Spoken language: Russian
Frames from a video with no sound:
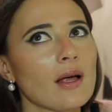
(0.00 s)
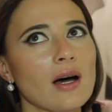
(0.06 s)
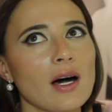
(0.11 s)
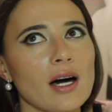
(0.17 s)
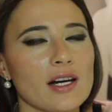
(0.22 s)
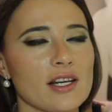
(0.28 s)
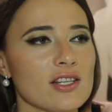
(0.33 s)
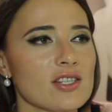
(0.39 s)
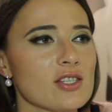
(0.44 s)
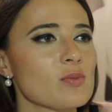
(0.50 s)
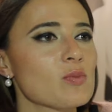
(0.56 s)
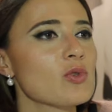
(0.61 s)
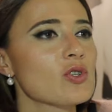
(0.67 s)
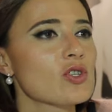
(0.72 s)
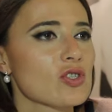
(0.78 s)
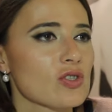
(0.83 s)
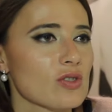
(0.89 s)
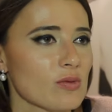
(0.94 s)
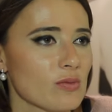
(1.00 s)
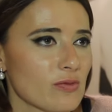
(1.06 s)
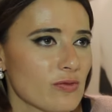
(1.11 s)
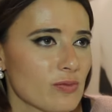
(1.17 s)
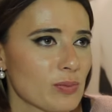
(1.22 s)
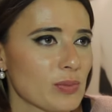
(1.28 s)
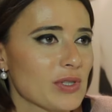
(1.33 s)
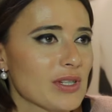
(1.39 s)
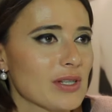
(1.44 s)
архетипическом
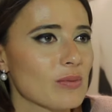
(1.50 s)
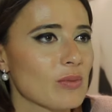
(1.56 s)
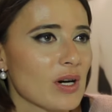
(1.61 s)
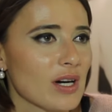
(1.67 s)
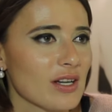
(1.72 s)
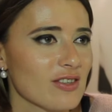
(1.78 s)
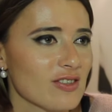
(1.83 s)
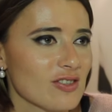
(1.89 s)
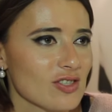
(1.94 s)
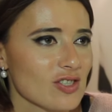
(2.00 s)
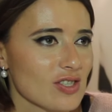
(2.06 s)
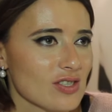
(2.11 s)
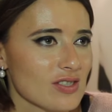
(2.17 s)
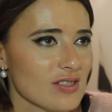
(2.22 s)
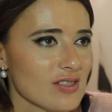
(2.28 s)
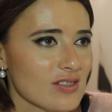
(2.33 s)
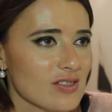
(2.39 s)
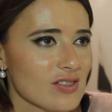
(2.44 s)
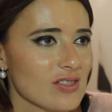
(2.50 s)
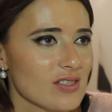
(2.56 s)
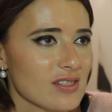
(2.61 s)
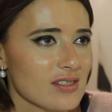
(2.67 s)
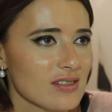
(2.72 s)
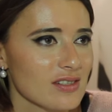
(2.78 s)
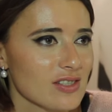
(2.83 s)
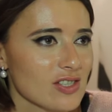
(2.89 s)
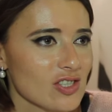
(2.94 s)
понимании женской
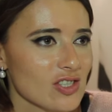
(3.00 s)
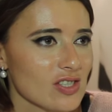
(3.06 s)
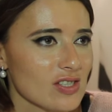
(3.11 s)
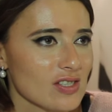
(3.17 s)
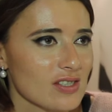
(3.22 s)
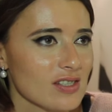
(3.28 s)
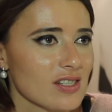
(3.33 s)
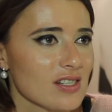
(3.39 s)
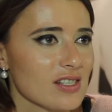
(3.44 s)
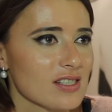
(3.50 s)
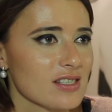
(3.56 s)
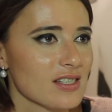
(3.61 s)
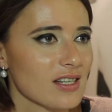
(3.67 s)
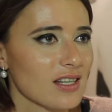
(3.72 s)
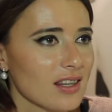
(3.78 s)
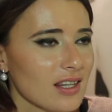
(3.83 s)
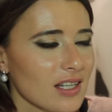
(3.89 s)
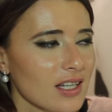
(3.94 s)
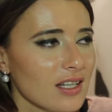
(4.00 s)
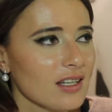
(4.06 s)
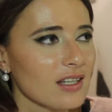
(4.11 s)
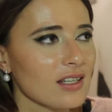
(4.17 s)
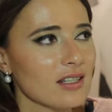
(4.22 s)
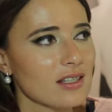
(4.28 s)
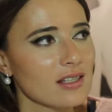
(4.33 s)
силы и женской красоты. И